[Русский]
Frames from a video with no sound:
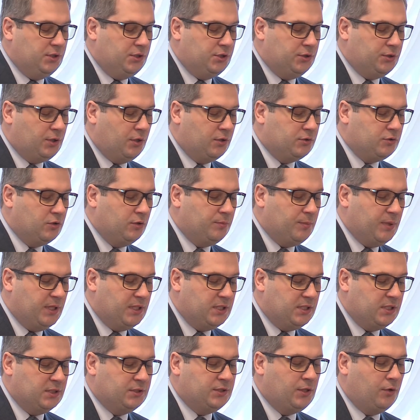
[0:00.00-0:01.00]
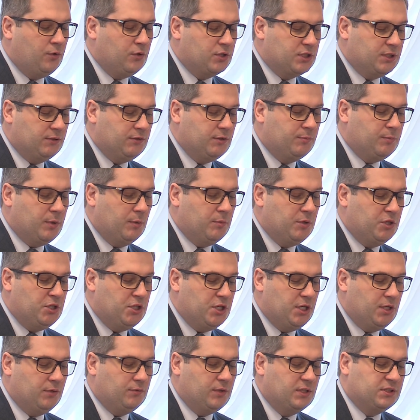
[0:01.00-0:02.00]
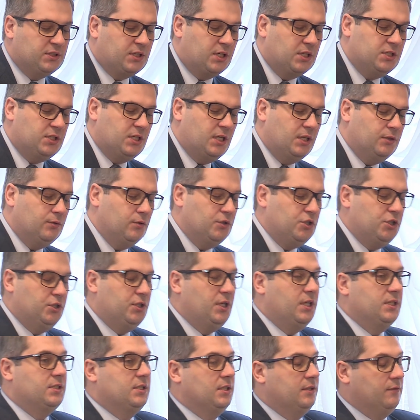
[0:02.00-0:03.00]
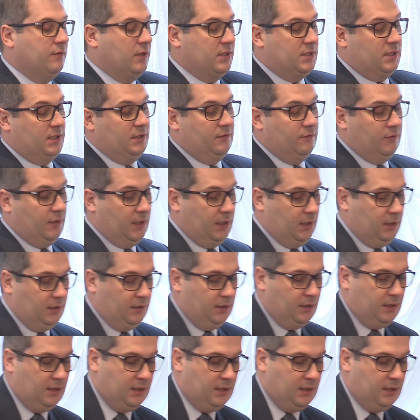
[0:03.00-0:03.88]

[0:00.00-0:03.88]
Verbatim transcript: 453 жилых помещений у нас расселено 422.